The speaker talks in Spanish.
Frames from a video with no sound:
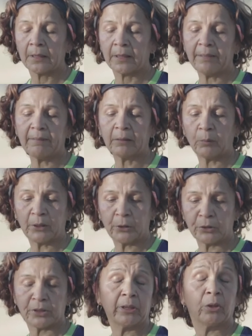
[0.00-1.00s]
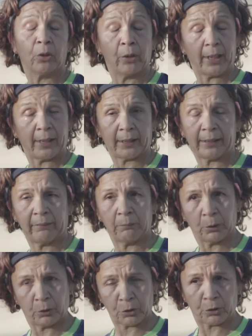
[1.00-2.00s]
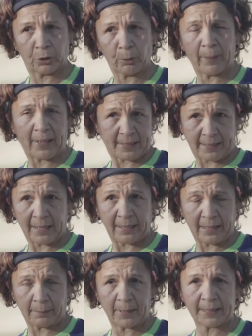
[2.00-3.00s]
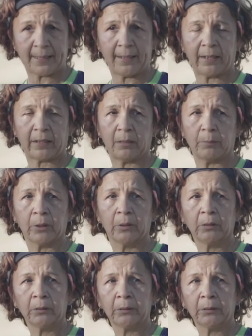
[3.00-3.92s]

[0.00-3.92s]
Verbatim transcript: estaban 4 o 5 horas estábamos nosotros para hacer el tema ese de la quimio.